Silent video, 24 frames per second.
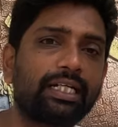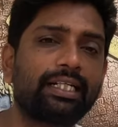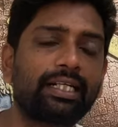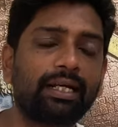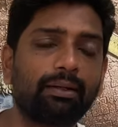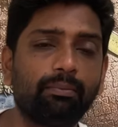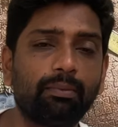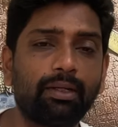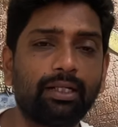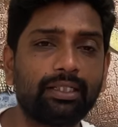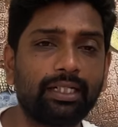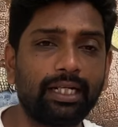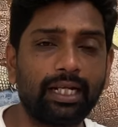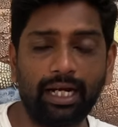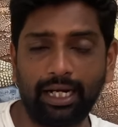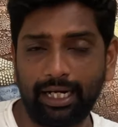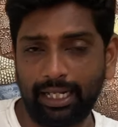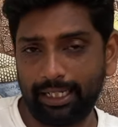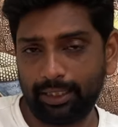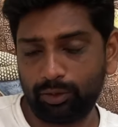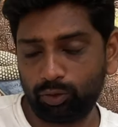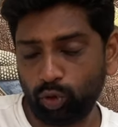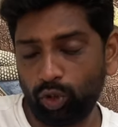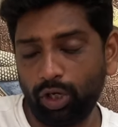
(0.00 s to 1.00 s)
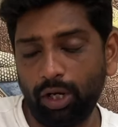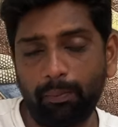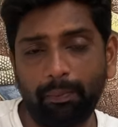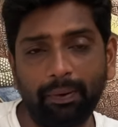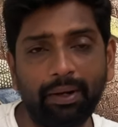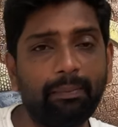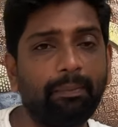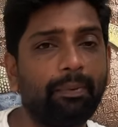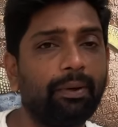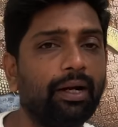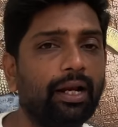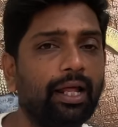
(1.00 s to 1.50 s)
சட்டம் மாதிரியான தொழில்
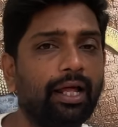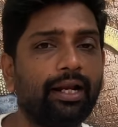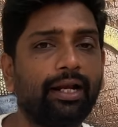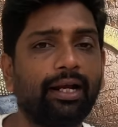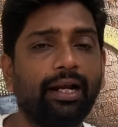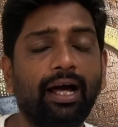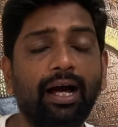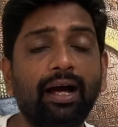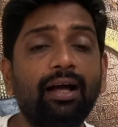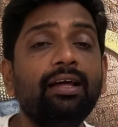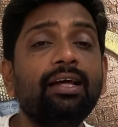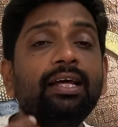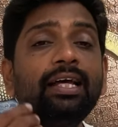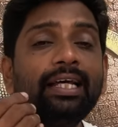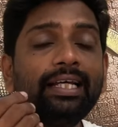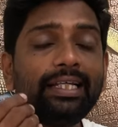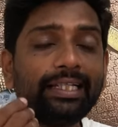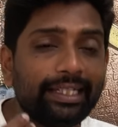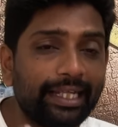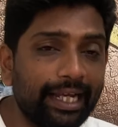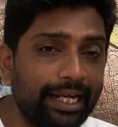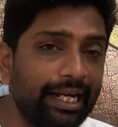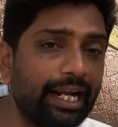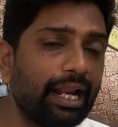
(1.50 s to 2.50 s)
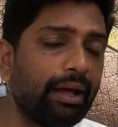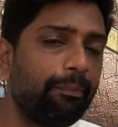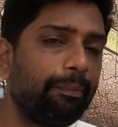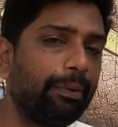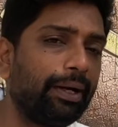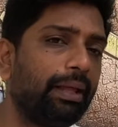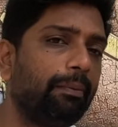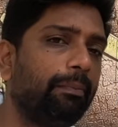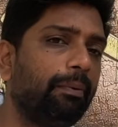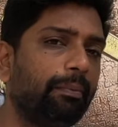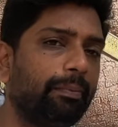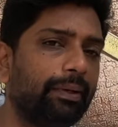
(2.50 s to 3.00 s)
படிப்புகளா இருக்கலாம் என்ன
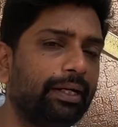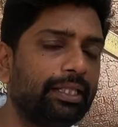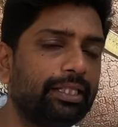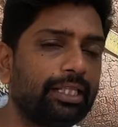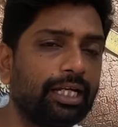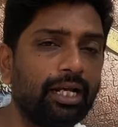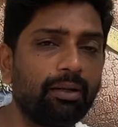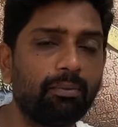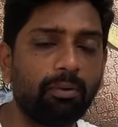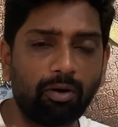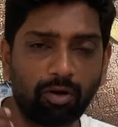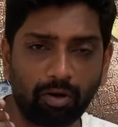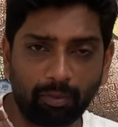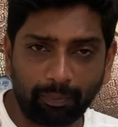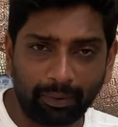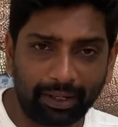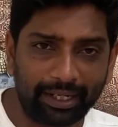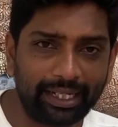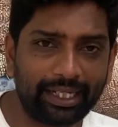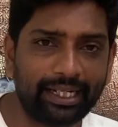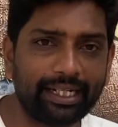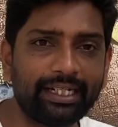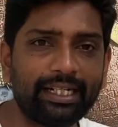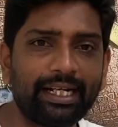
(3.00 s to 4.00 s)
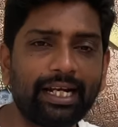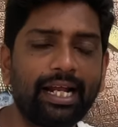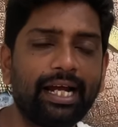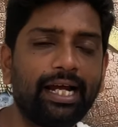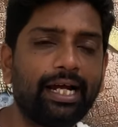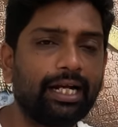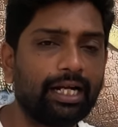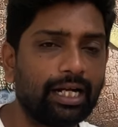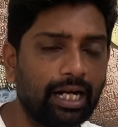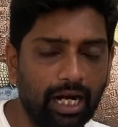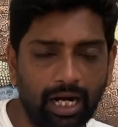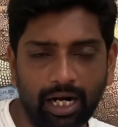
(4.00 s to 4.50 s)
படிப்பு படித்தாலும் அவர் படிக்கின்ற
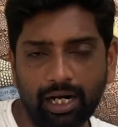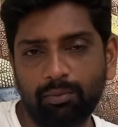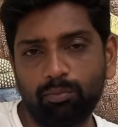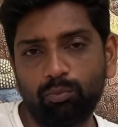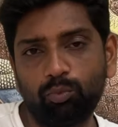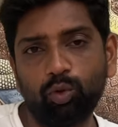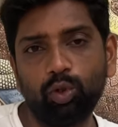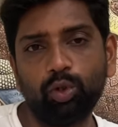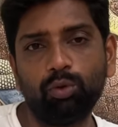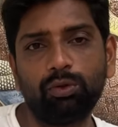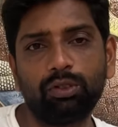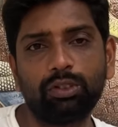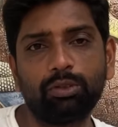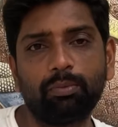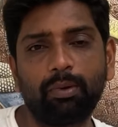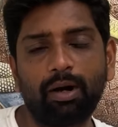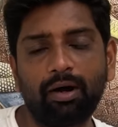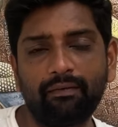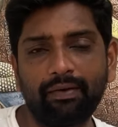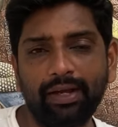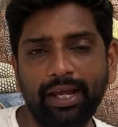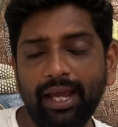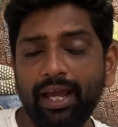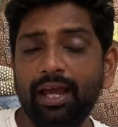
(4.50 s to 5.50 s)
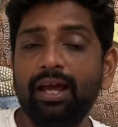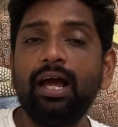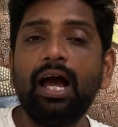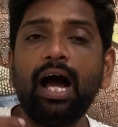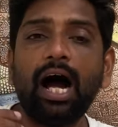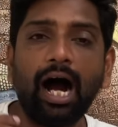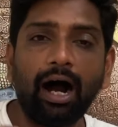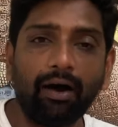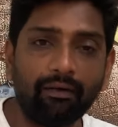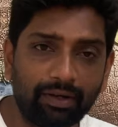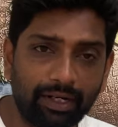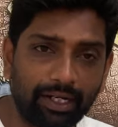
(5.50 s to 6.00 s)
காலம் முழுவதுமாவே
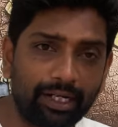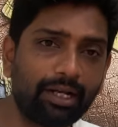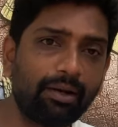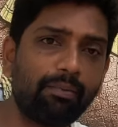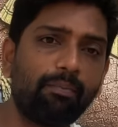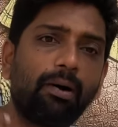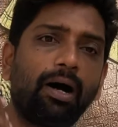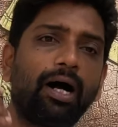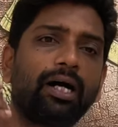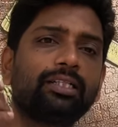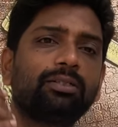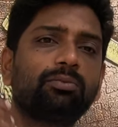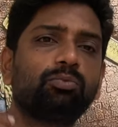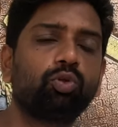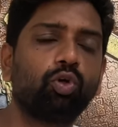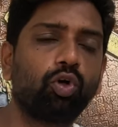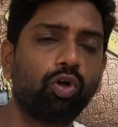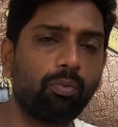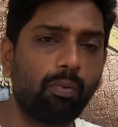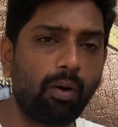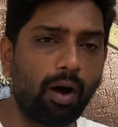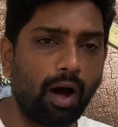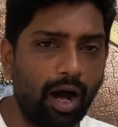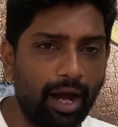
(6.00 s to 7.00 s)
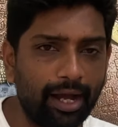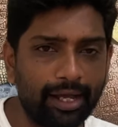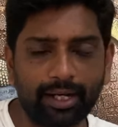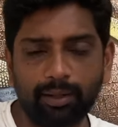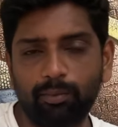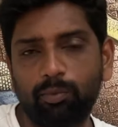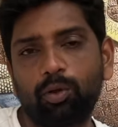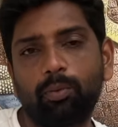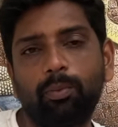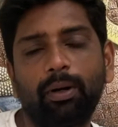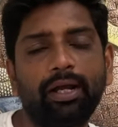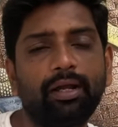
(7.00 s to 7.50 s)
அவருக்கு மாதந்தோறும்
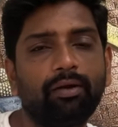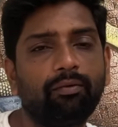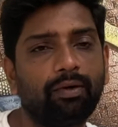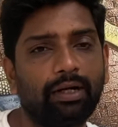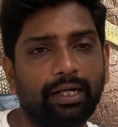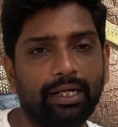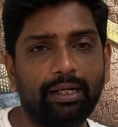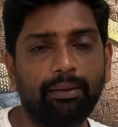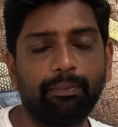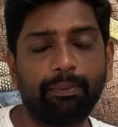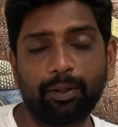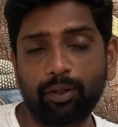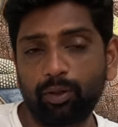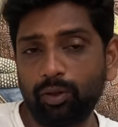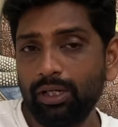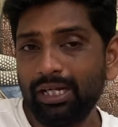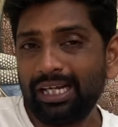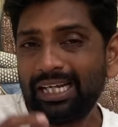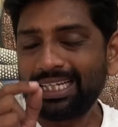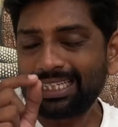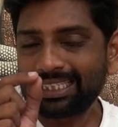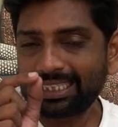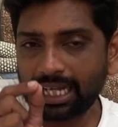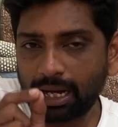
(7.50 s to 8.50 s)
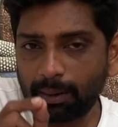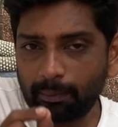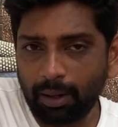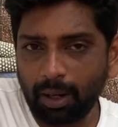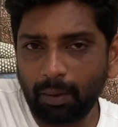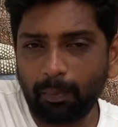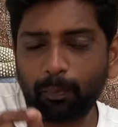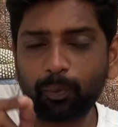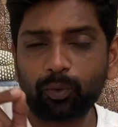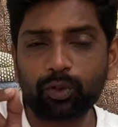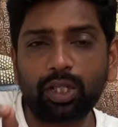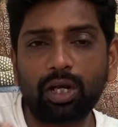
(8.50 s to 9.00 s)
ஆயிரம் ரூபாய் வழங்கப்படும்
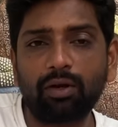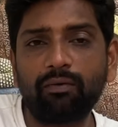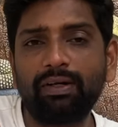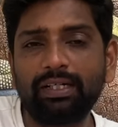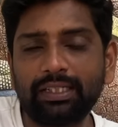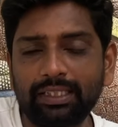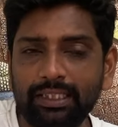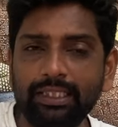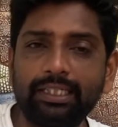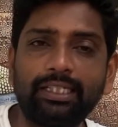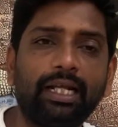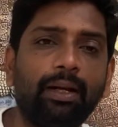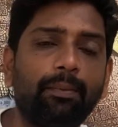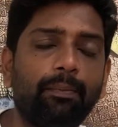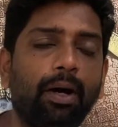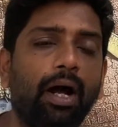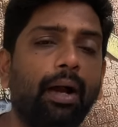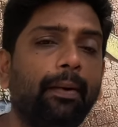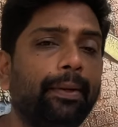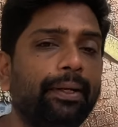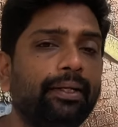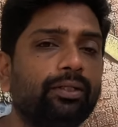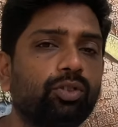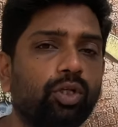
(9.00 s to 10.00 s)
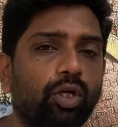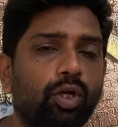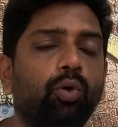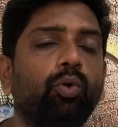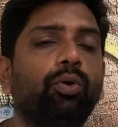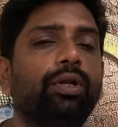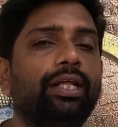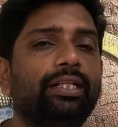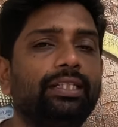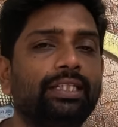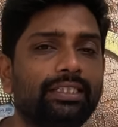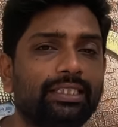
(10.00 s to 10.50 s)
தமிழ் புதல்வன் திட்டம் அப்படின்னு
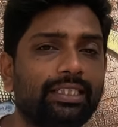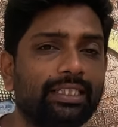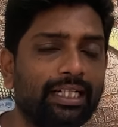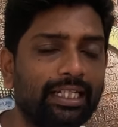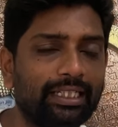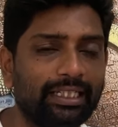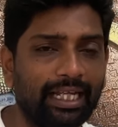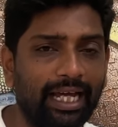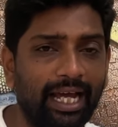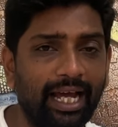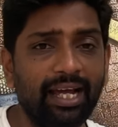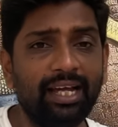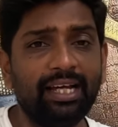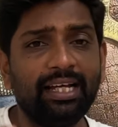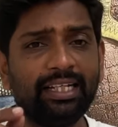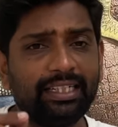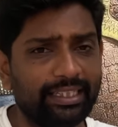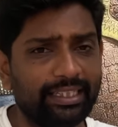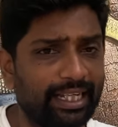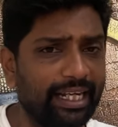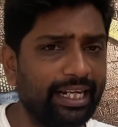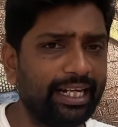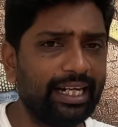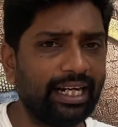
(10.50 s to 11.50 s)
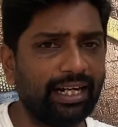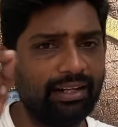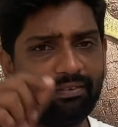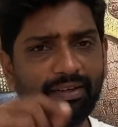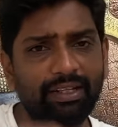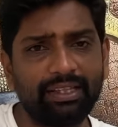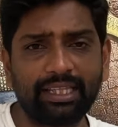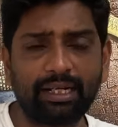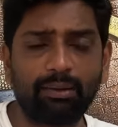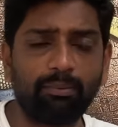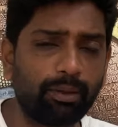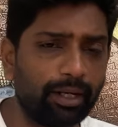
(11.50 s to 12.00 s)
சொல்லக்கூடிய இந்த திட்டத்தை
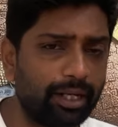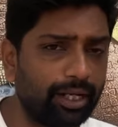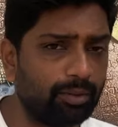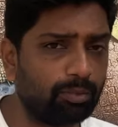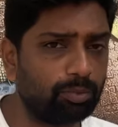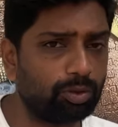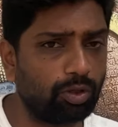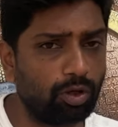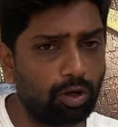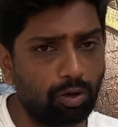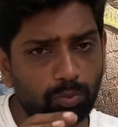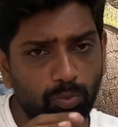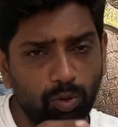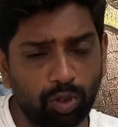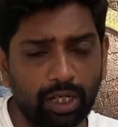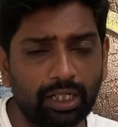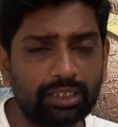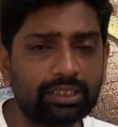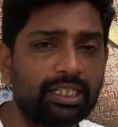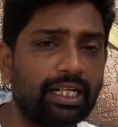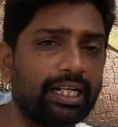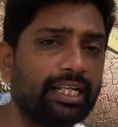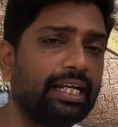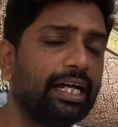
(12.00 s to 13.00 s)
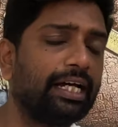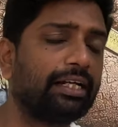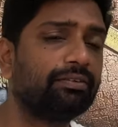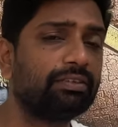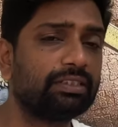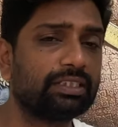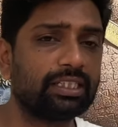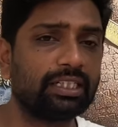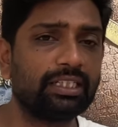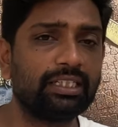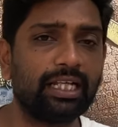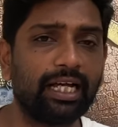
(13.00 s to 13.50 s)
ஏற்கனவே தமிழக முதல்வர் மு க ஸ்டாலின்
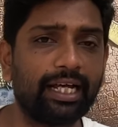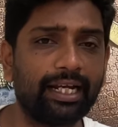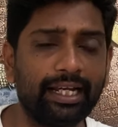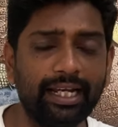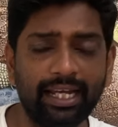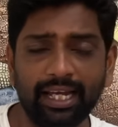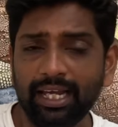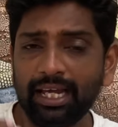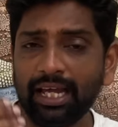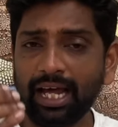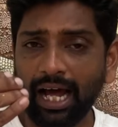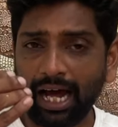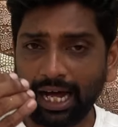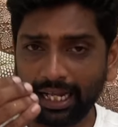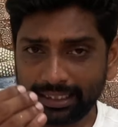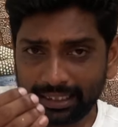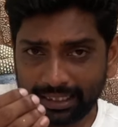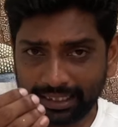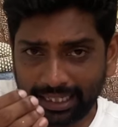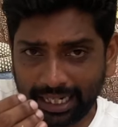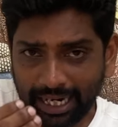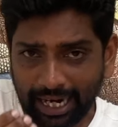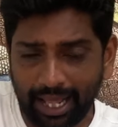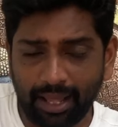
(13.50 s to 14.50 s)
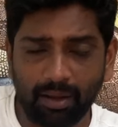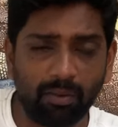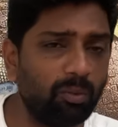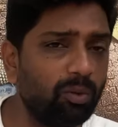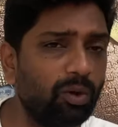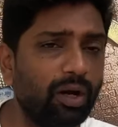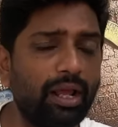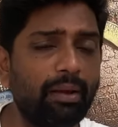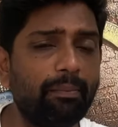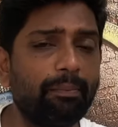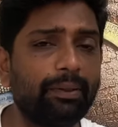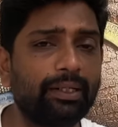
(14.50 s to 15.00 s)
அறிவிச்சிருந்தாரு அதை
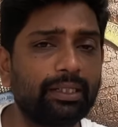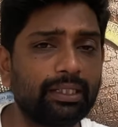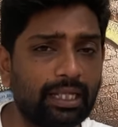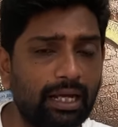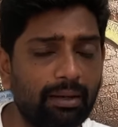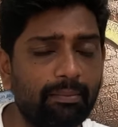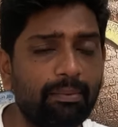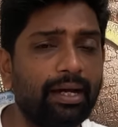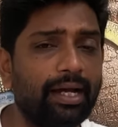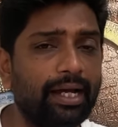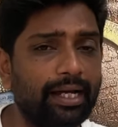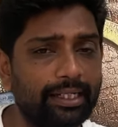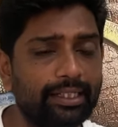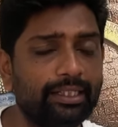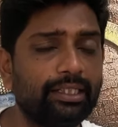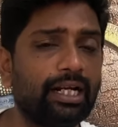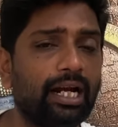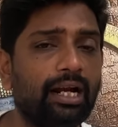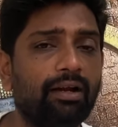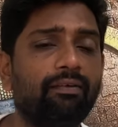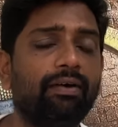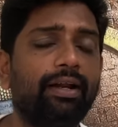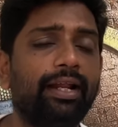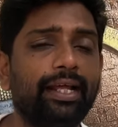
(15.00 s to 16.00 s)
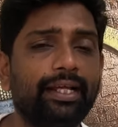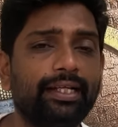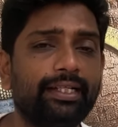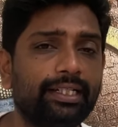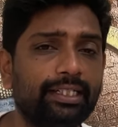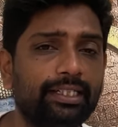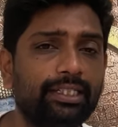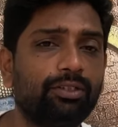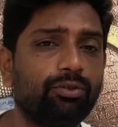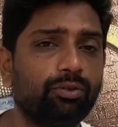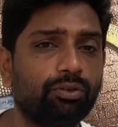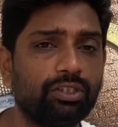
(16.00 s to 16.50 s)
நடைமுறைப்படுத்தாம இதனால் வரை
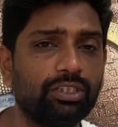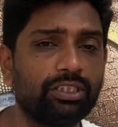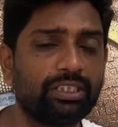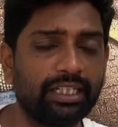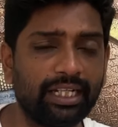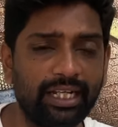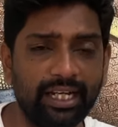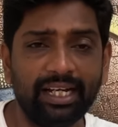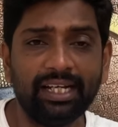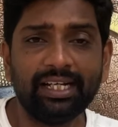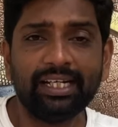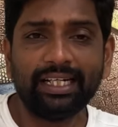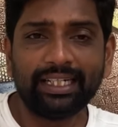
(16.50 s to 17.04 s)
இருந்துட்டு வந்துச்சு